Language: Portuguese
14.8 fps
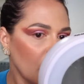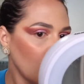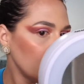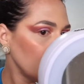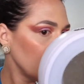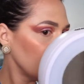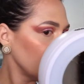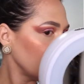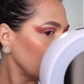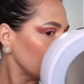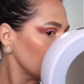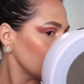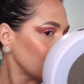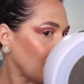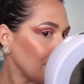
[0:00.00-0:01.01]
Olha, o
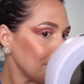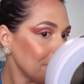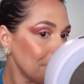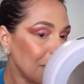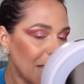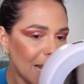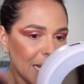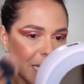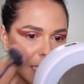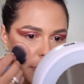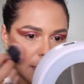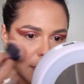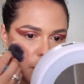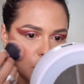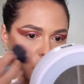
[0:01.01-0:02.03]
reflexo tá
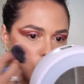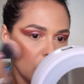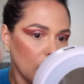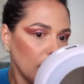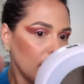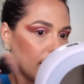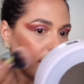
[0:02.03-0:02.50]
belíssimo.